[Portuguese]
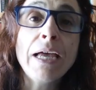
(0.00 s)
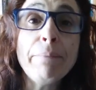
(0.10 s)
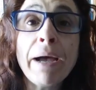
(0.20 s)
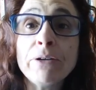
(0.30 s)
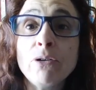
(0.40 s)

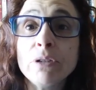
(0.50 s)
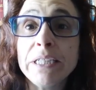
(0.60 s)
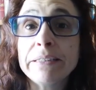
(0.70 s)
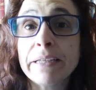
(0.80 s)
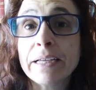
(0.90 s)
a
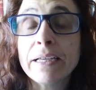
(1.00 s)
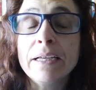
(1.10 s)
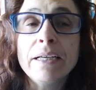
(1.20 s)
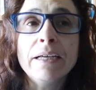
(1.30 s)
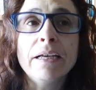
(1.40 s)
Manolita,
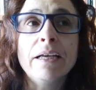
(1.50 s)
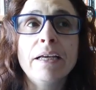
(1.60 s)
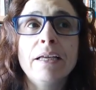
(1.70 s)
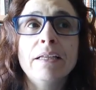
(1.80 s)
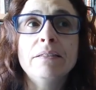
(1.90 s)

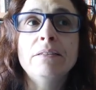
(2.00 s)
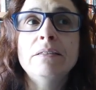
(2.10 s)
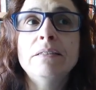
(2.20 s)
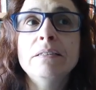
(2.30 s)
uh,